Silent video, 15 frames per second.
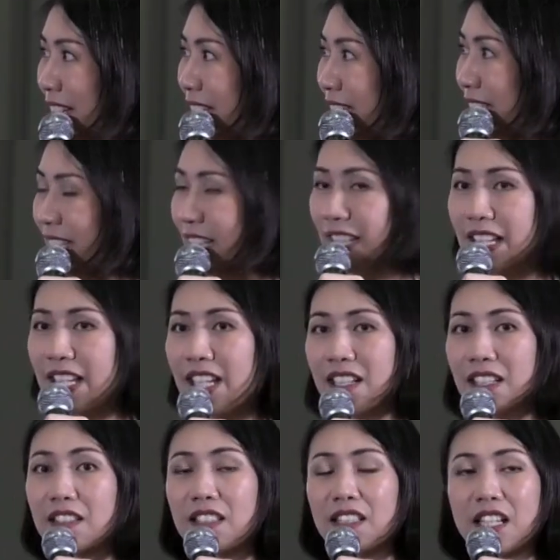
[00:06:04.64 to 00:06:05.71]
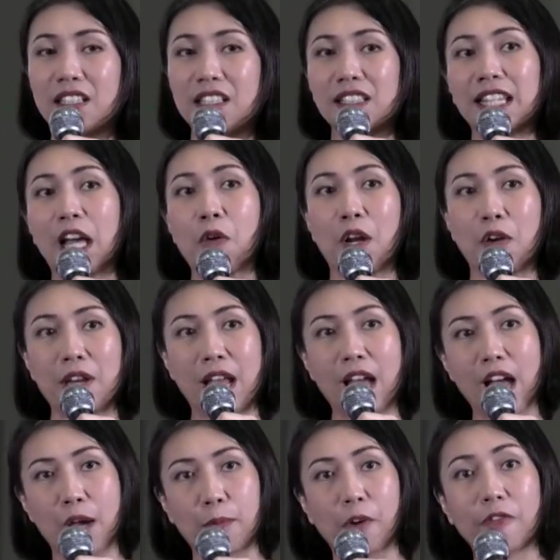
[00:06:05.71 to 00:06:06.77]
สิ่งที่เกิดขึ้นก็คือเต่าเหล่านี้
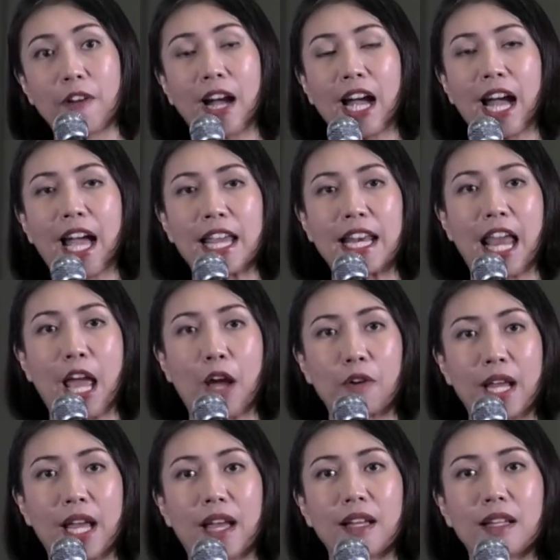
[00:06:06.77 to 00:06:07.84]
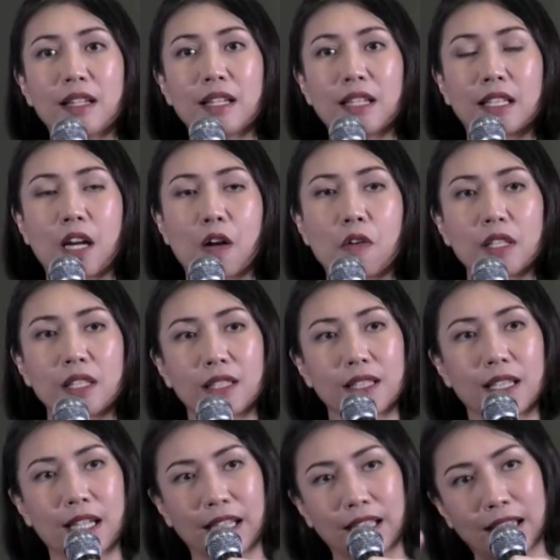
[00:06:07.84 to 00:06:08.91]
ค่ะพอฟักไข่แล้วเนี่ยเขาก็จะ
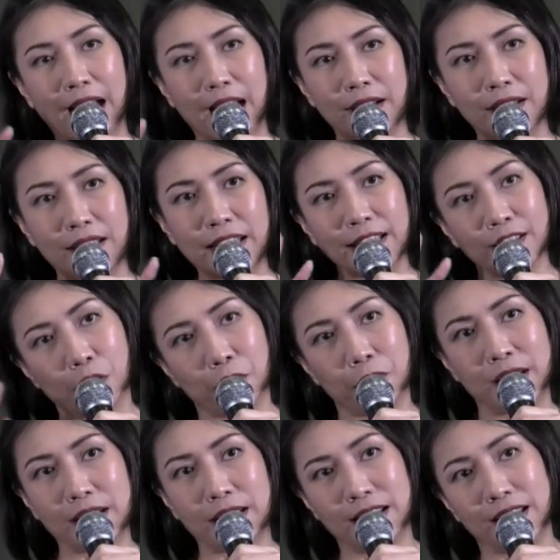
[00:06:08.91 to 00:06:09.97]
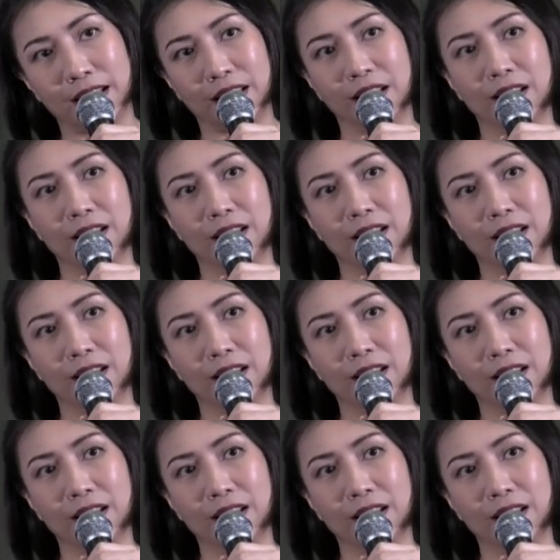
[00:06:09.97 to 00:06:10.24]
เกิดการ disoriented